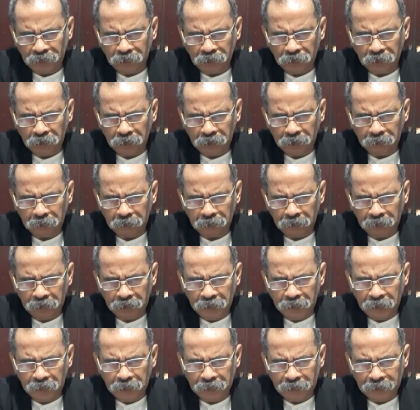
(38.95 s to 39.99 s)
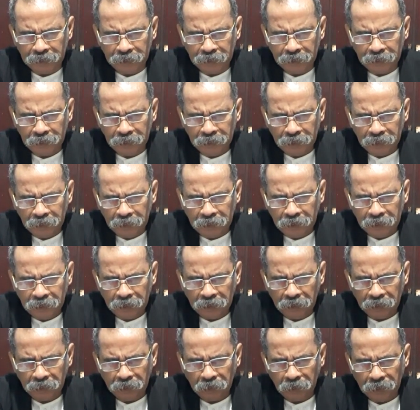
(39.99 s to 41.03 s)
juga diberikan
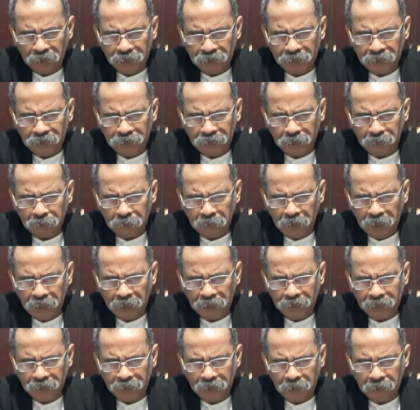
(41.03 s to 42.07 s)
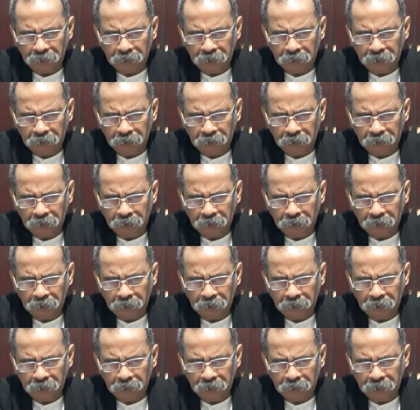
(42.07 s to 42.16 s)
kekuatan semangat,